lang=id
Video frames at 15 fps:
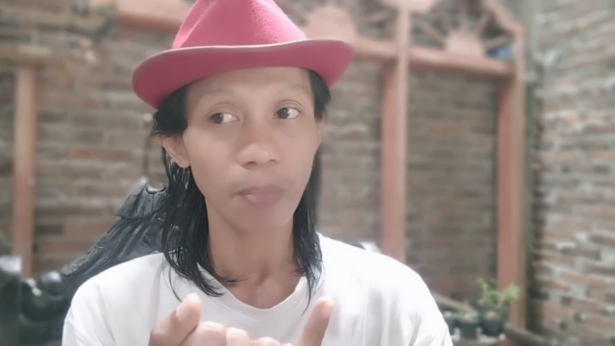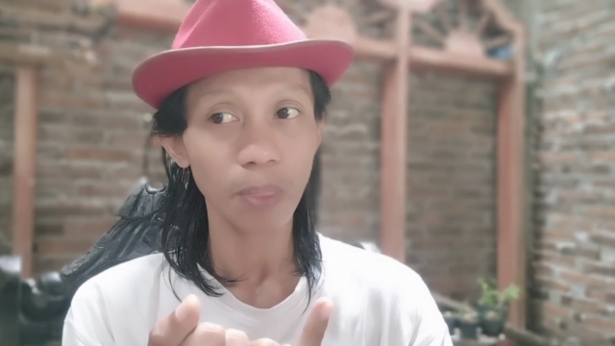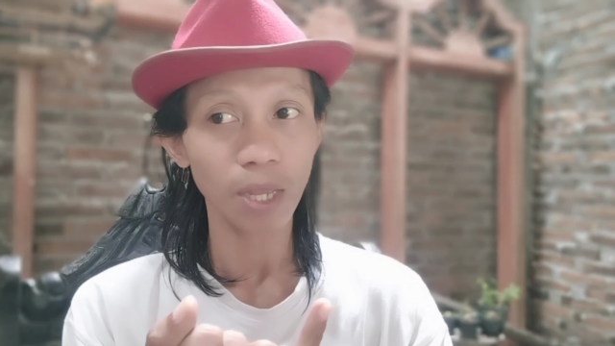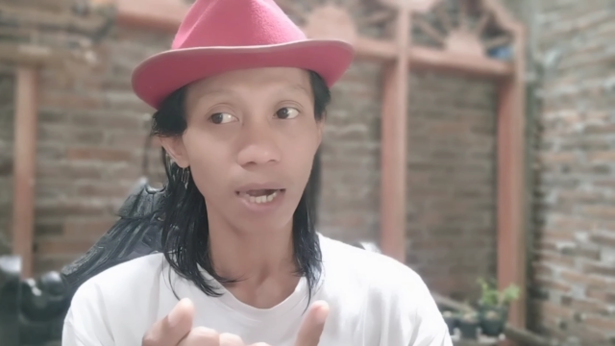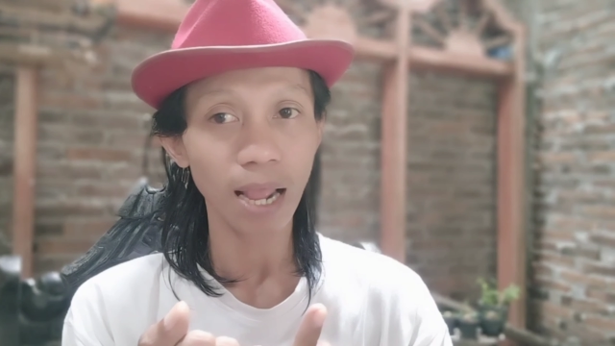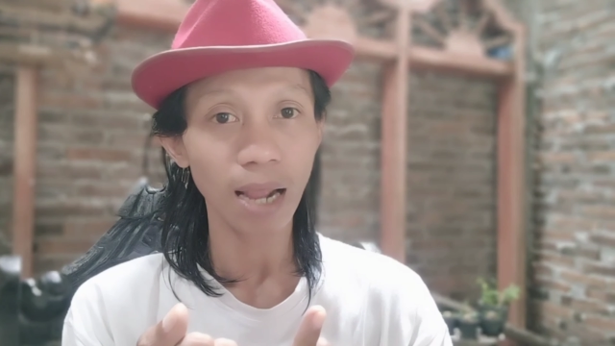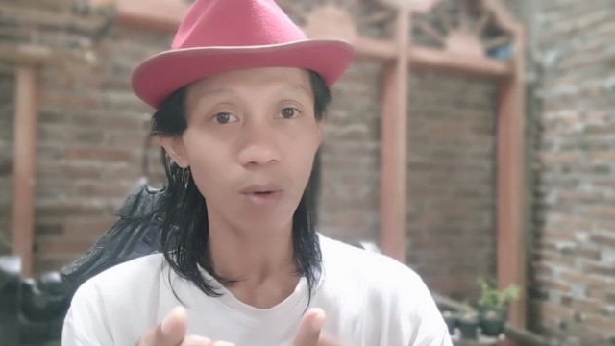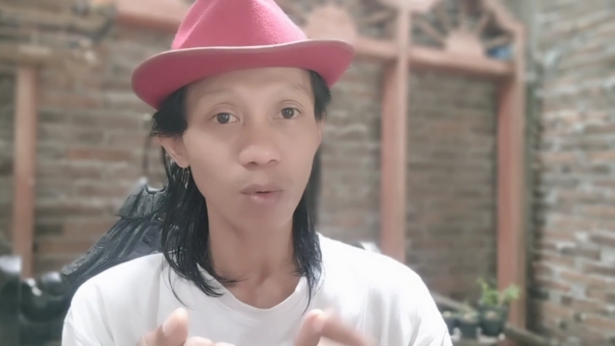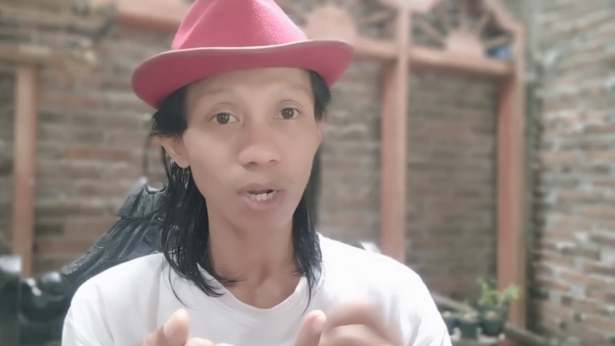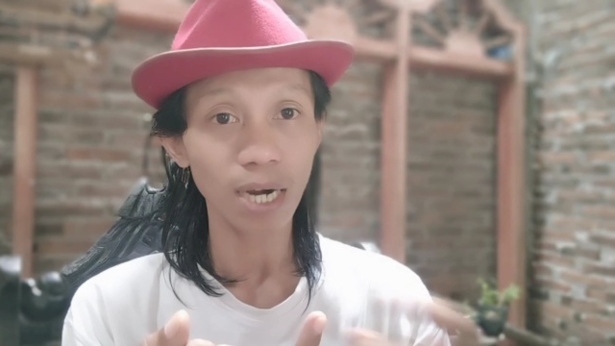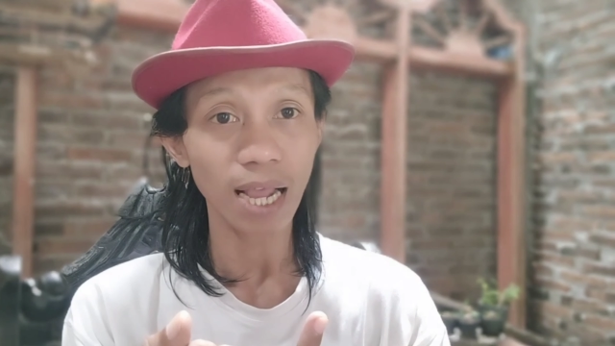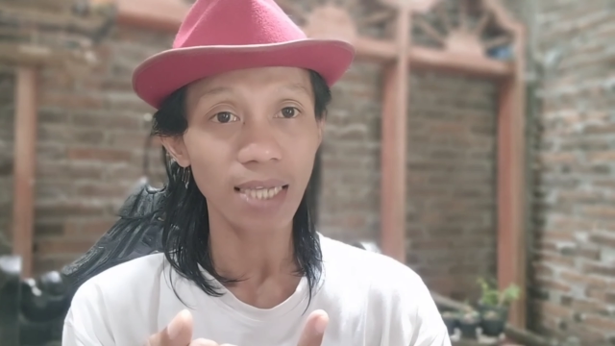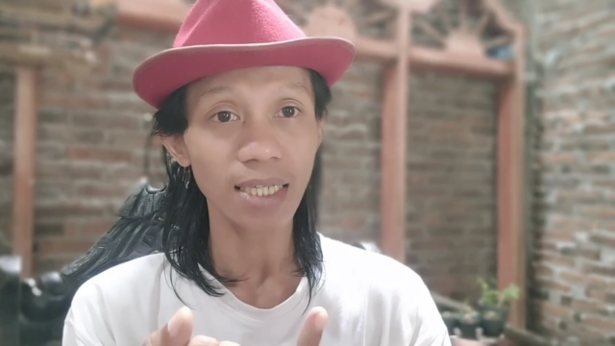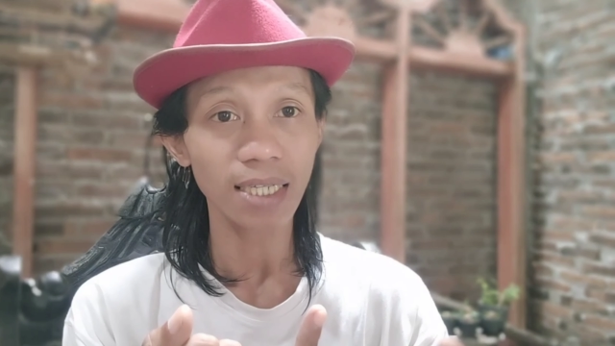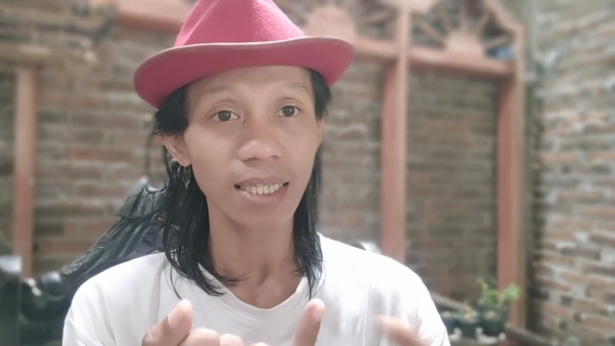terlalu
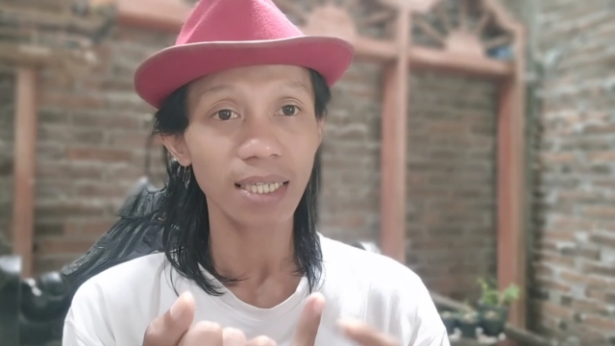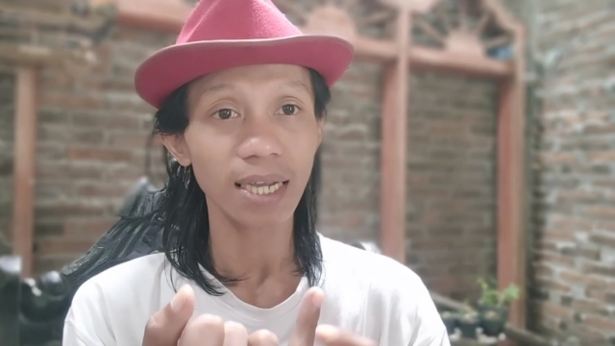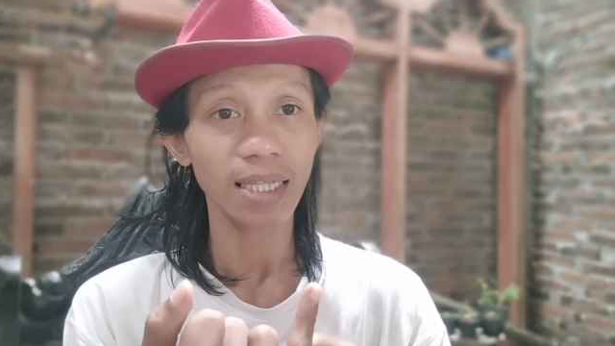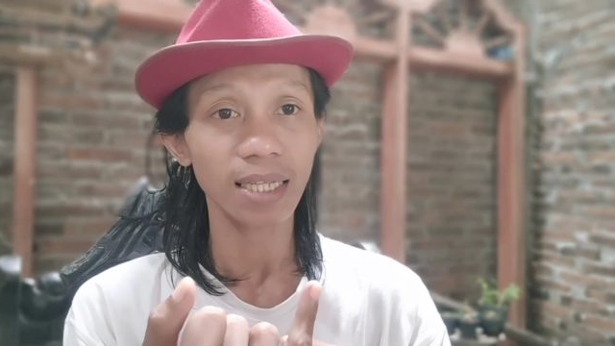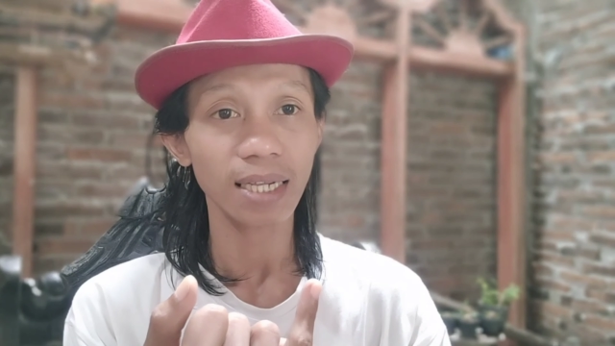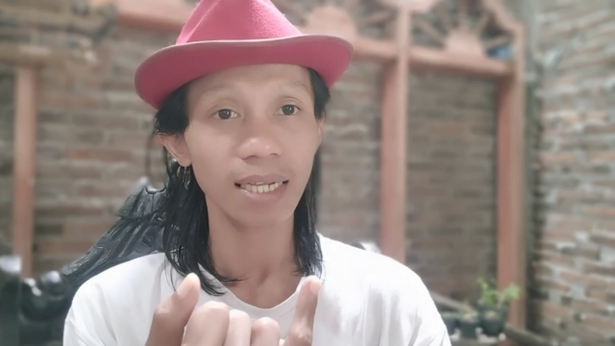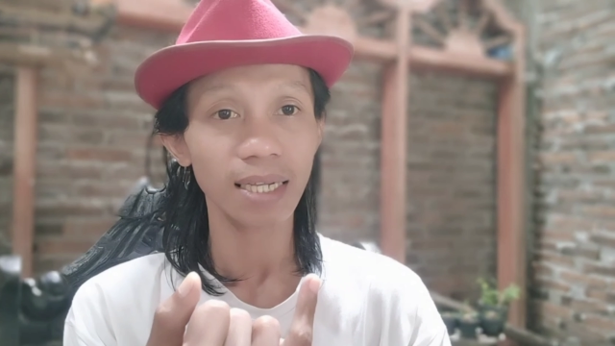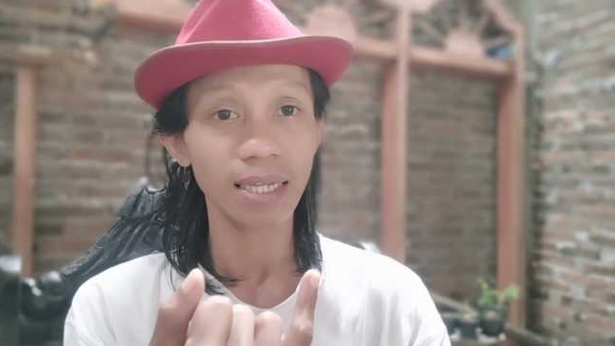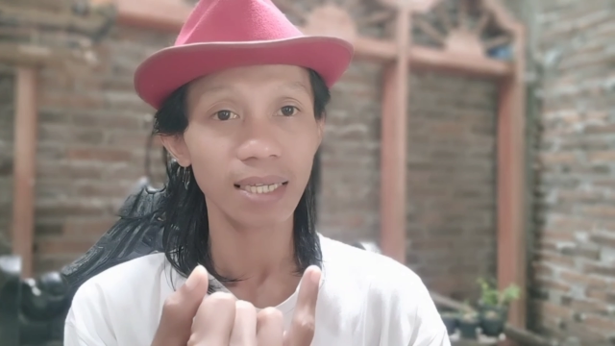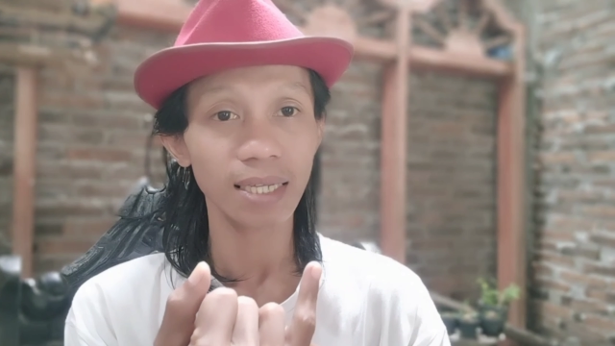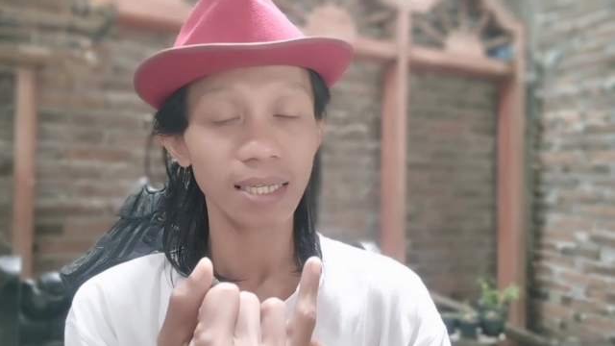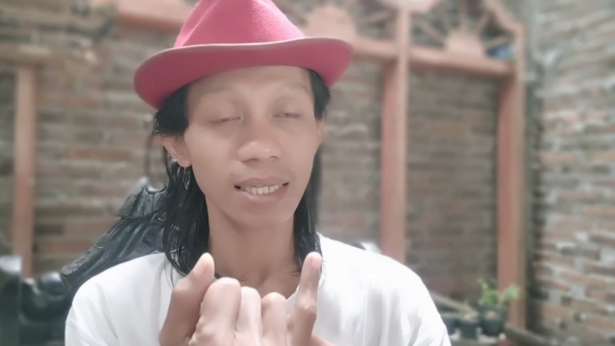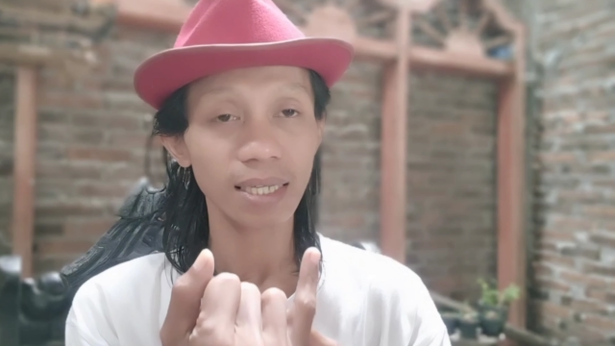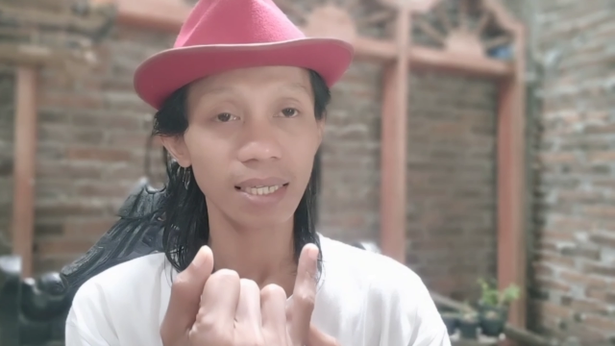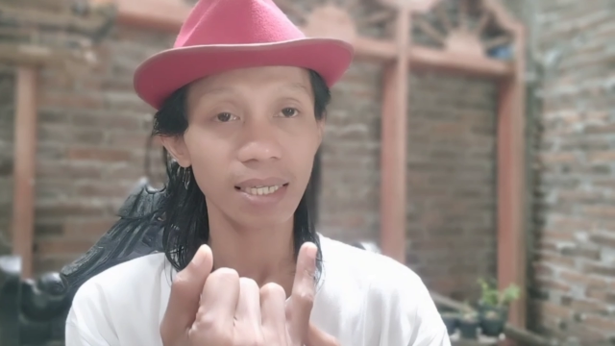keras, tidak
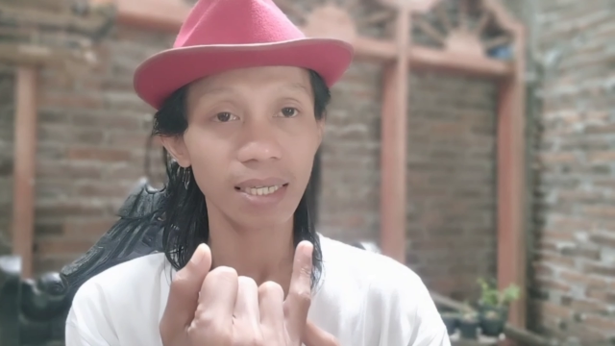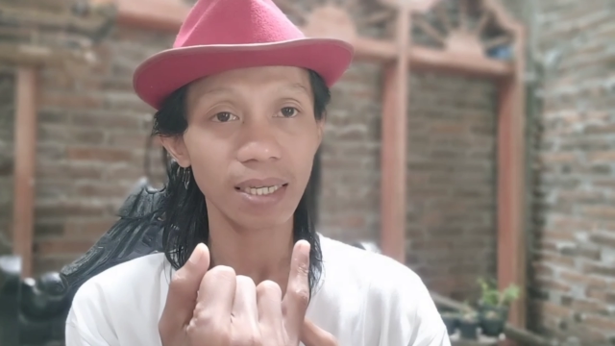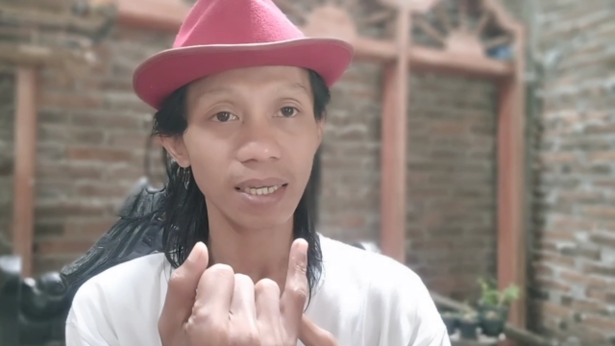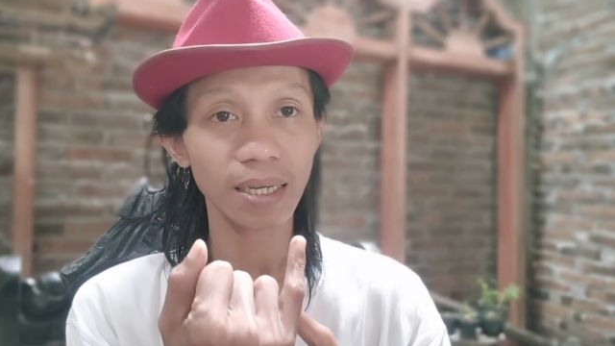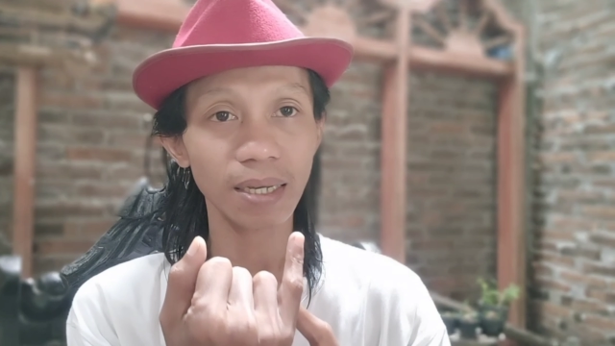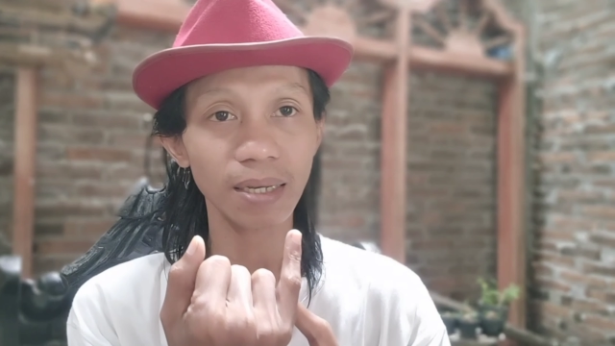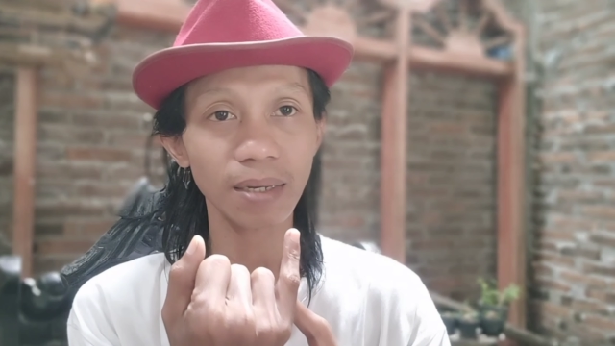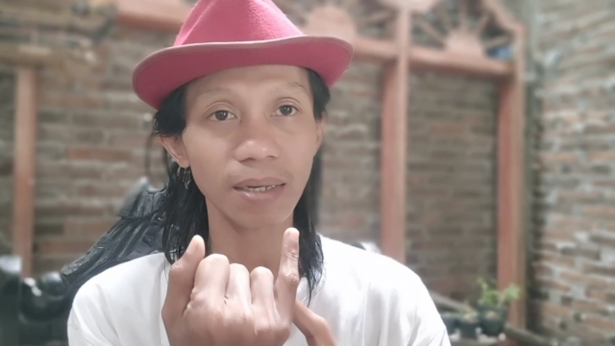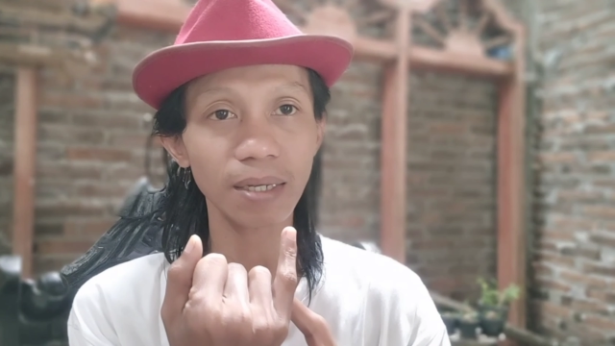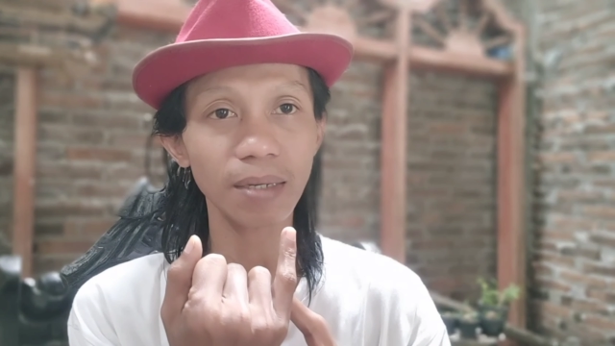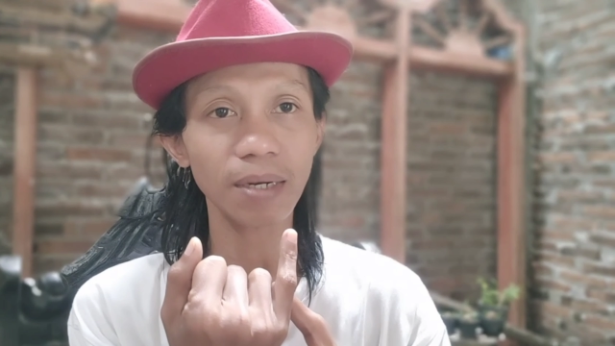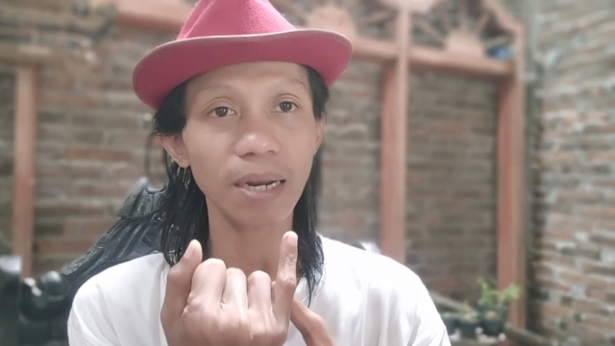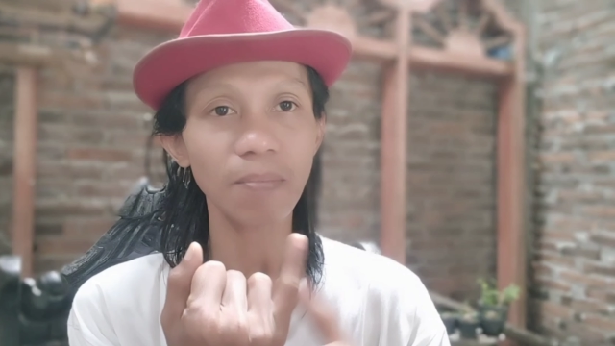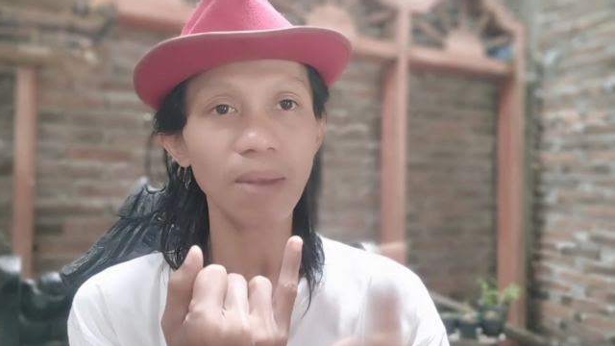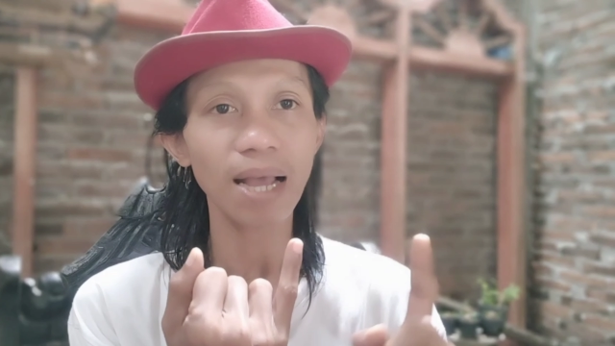
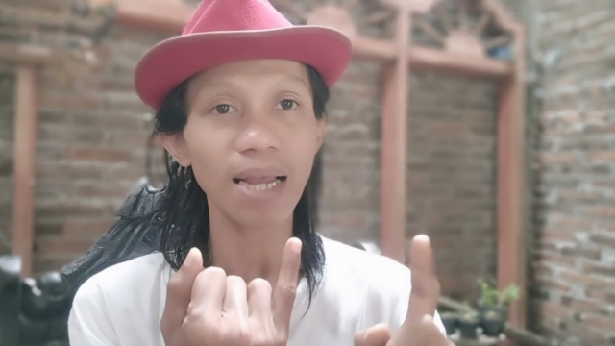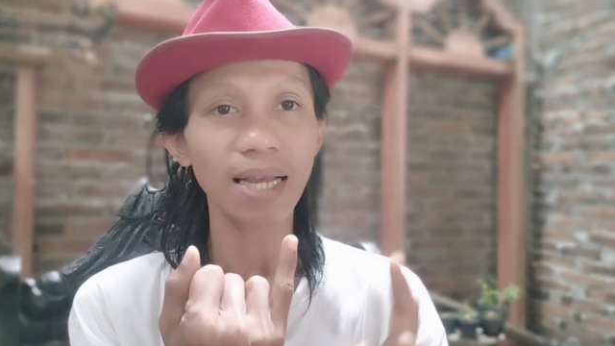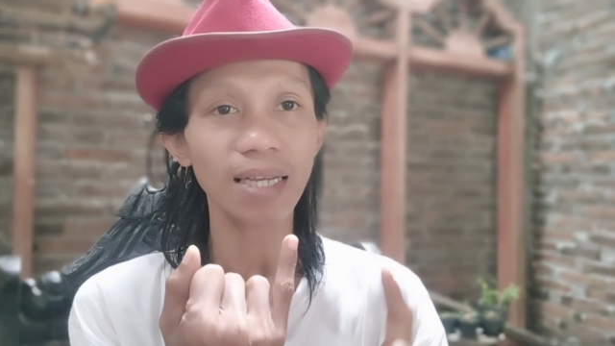eh, lemah lah